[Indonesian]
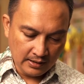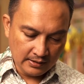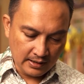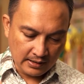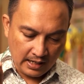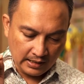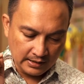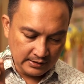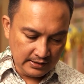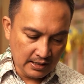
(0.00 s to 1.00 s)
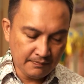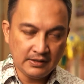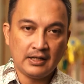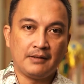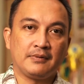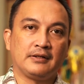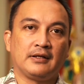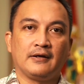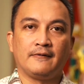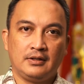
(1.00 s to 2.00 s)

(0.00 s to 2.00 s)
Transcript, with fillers: dan akan diam di dalam kita.